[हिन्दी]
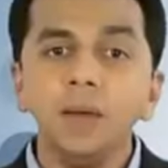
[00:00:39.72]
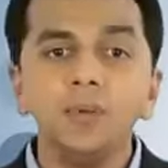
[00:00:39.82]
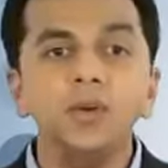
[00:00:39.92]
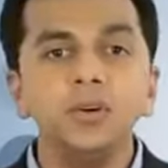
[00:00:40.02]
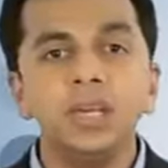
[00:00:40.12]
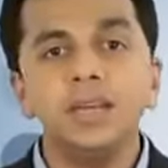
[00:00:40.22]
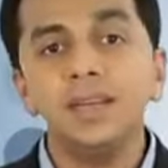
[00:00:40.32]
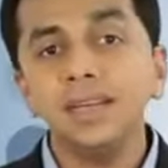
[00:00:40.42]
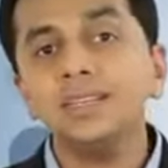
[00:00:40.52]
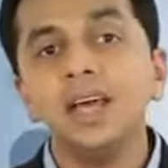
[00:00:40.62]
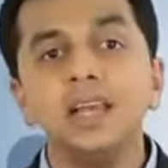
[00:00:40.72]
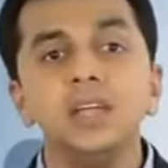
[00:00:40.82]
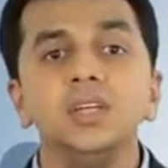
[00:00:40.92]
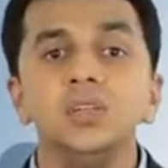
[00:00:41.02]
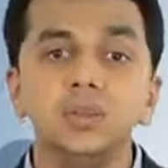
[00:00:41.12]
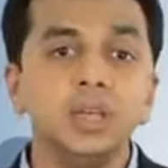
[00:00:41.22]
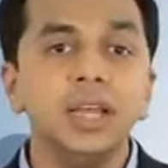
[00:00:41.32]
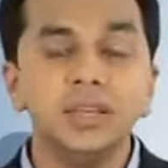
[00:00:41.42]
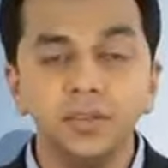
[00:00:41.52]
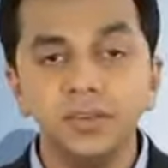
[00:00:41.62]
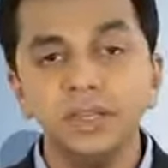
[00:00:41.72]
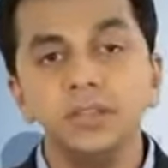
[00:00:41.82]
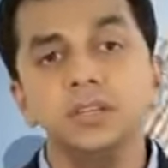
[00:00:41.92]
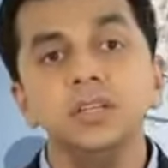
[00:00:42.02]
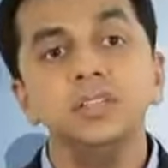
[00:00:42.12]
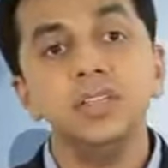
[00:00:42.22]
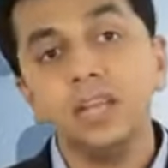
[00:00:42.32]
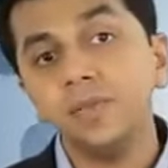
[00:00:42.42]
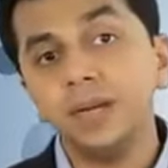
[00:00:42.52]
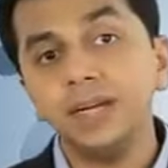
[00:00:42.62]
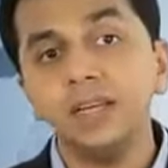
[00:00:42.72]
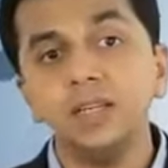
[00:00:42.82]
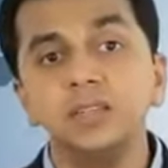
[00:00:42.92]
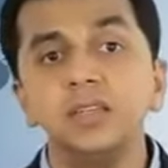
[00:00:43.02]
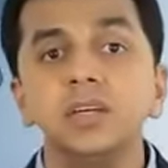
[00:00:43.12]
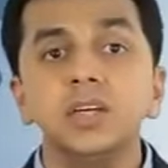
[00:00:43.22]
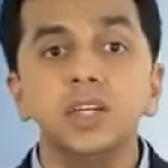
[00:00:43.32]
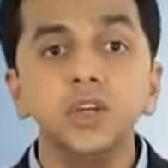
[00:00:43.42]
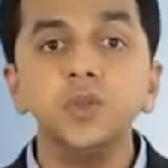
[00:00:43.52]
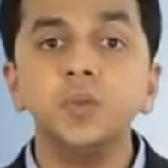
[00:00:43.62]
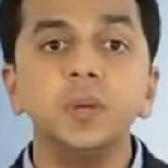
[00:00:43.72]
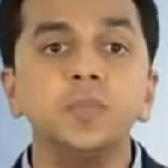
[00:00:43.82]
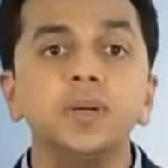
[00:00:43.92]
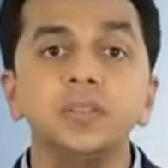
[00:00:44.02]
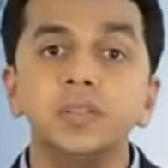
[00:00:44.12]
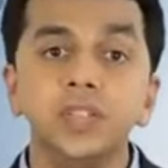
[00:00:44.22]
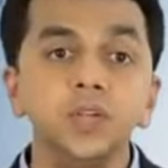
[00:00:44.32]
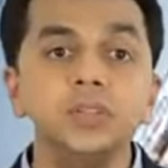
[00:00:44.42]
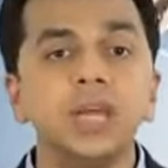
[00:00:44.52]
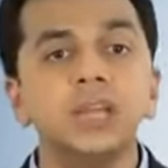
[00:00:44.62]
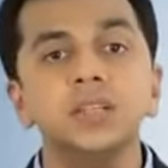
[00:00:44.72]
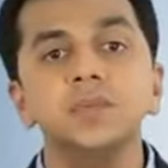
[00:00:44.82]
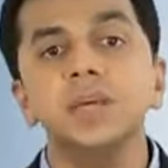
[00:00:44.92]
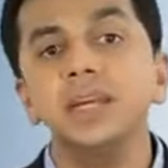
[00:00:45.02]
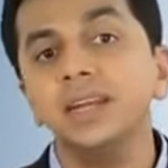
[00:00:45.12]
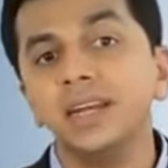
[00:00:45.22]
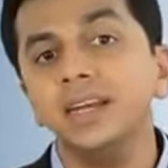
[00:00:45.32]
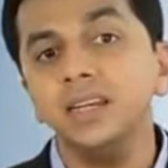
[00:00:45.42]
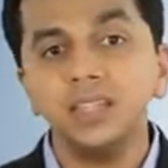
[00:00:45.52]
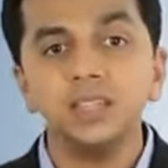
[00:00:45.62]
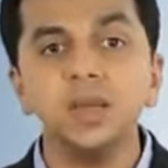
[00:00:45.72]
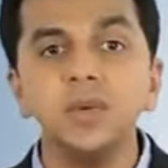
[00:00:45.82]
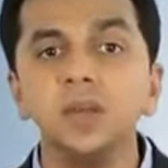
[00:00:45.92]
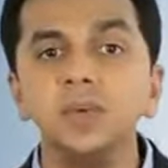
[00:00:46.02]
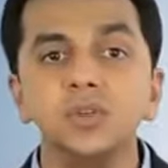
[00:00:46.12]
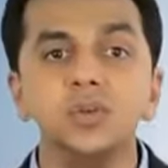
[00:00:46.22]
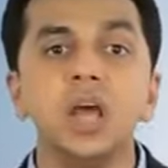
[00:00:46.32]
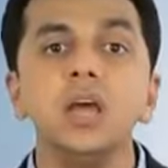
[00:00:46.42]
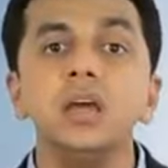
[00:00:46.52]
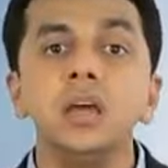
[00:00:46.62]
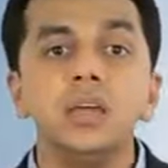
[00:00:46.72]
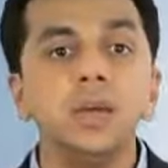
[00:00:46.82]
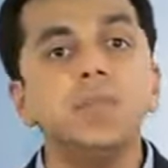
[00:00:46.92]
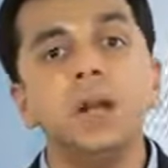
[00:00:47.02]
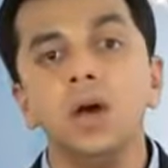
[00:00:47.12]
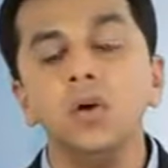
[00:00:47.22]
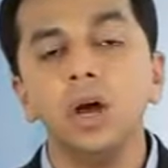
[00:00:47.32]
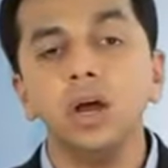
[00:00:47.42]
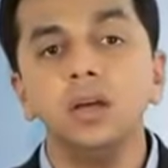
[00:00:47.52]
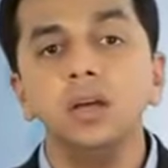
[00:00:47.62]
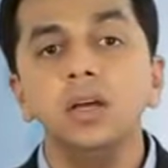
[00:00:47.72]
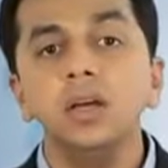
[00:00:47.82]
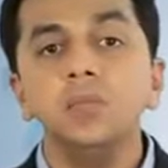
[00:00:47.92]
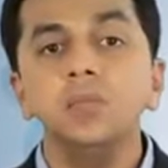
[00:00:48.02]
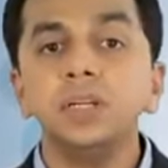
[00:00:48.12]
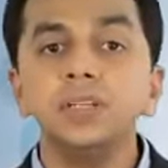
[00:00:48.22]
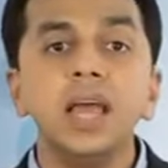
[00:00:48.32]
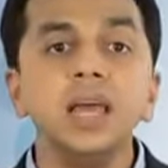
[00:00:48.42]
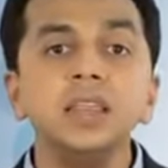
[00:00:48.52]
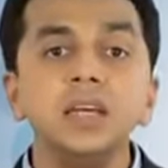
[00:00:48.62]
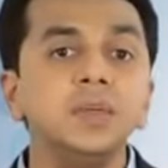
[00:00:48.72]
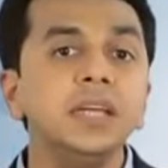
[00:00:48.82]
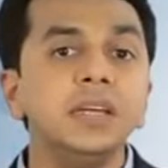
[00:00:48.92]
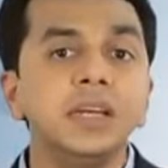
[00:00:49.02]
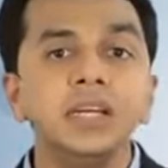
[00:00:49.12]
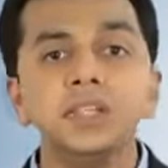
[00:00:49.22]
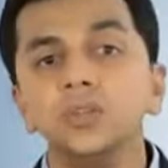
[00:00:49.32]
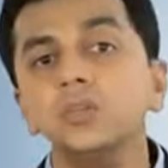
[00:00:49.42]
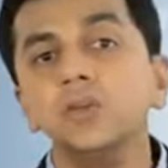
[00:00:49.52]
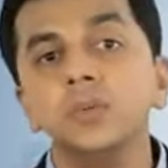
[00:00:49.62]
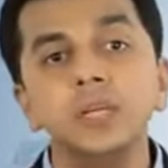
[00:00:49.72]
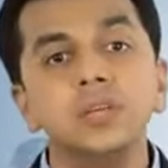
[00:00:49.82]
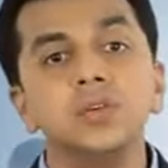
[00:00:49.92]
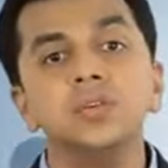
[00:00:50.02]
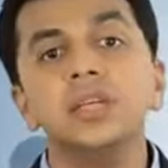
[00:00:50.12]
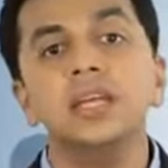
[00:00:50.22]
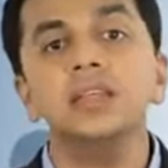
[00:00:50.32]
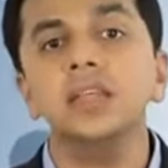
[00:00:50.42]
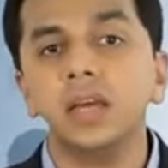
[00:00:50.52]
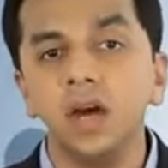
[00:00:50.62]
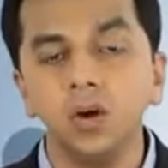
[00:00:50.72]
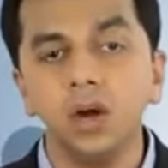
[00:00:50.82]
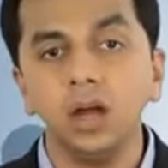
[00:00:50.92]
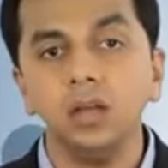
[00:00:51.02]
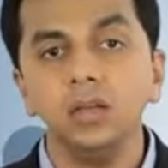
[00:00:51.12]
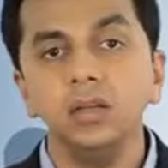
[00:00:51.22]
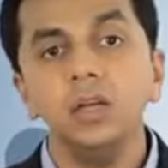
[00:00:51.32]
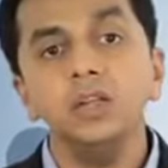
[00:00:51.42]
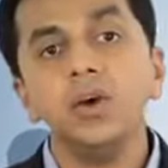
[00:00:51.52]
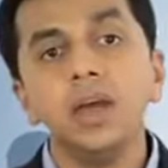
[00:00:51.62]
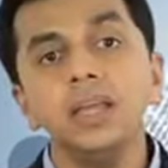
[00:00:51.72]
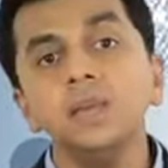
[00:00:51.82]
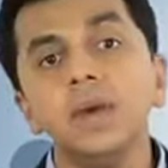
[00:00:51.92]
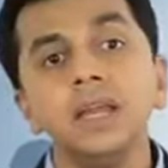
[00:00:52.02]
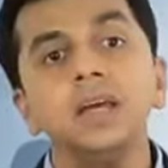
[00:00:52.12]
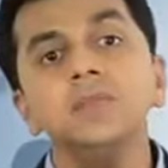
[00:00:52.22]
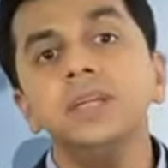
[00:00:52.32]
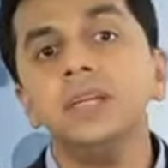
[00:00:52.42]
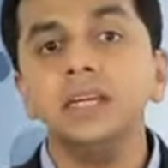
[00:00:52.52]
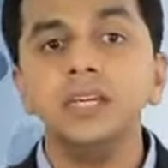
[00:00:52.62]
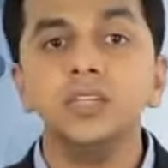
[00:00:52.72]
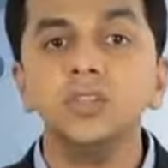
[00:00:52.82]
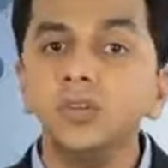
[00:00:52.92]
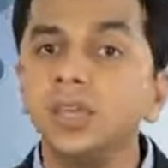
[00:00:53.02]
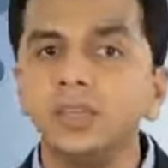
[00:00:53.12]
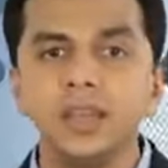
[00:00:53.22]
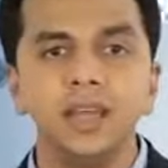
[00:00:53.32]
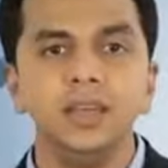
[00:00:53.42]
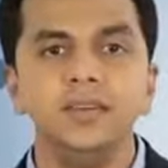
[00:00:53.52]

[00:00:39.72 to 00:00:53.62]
आप लोगों ने कई सारे सोशल एक्टिविस्ट सेलिब्रिटीज़ न्यूज़पेपर्स न्यूज़ चैनल्स में इन रेडिएशंस के बारे में सुना या पढ़ा होगा पर शायद कभी इन रेडिएशंस को अपनी नज़रों से नहीं देखा होगा तो आइए पहले हम इन रेडिएशंस को देखते हैं